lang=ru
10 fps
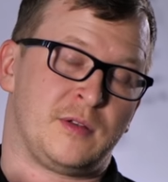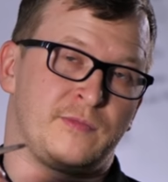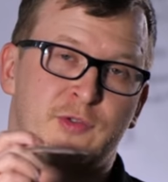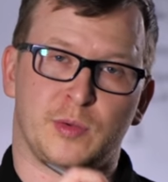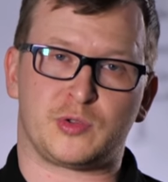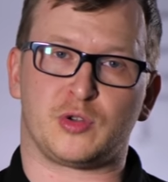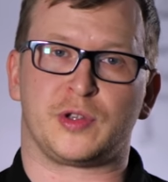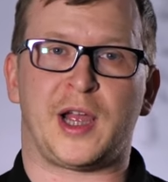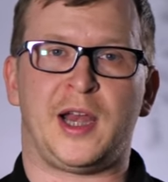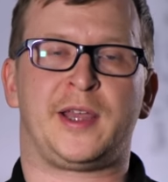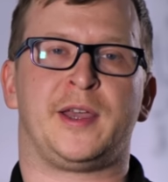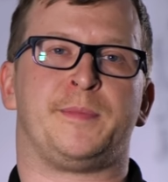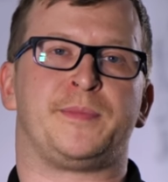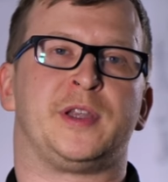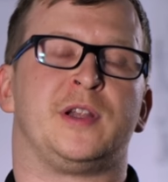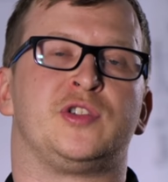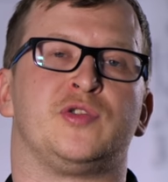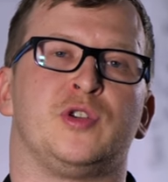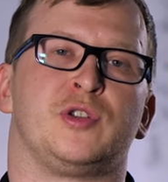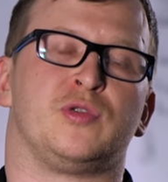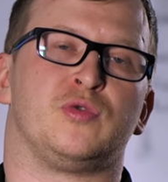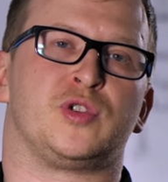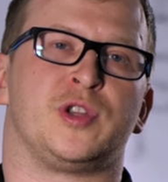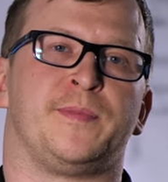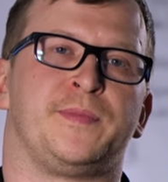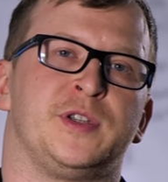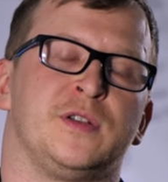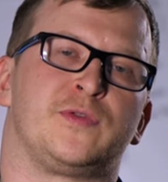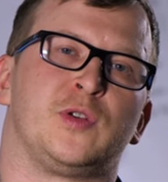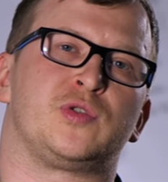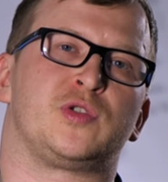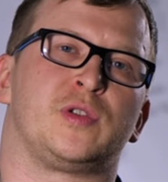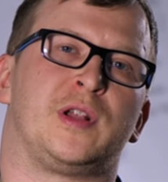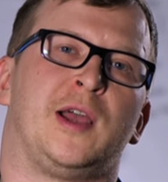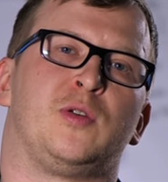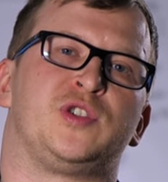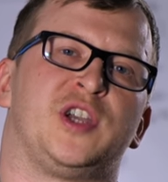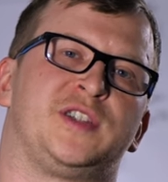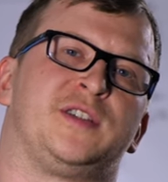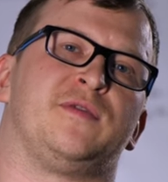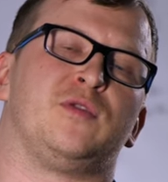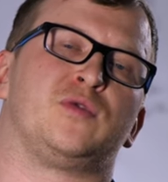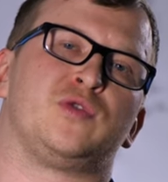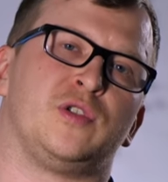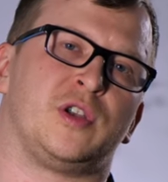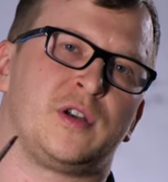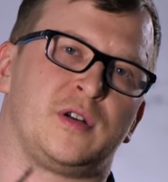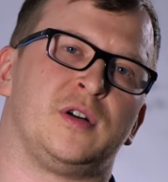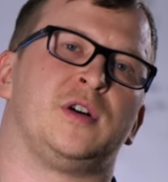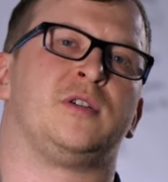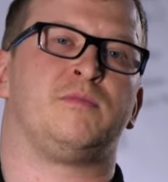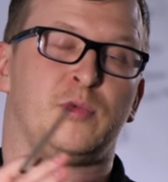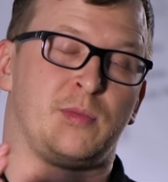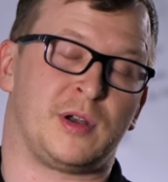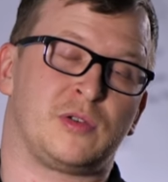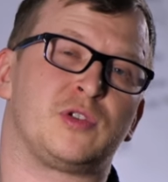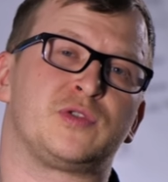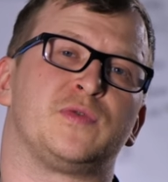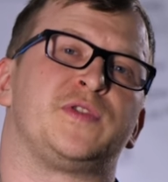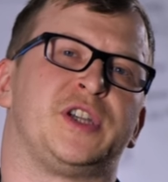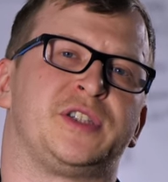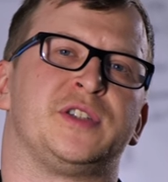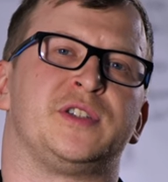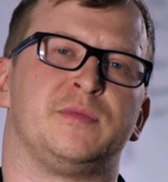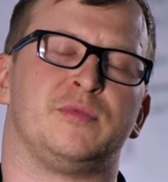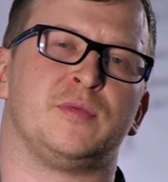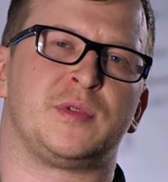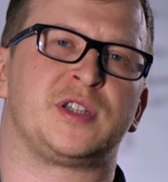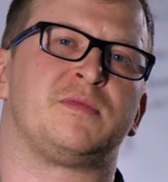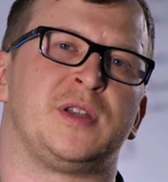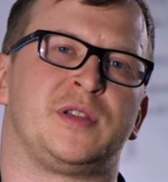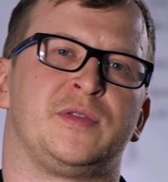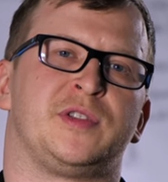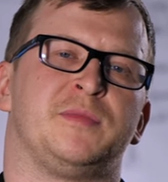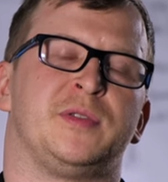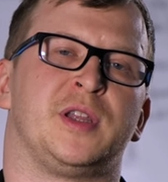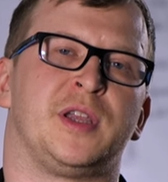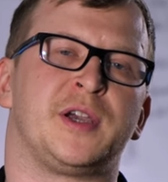В чем суть, коллеги, и для чего это нужно? Дело в том, что для участия в аукционах э, по банкротству, в частности, будем рассматривать именно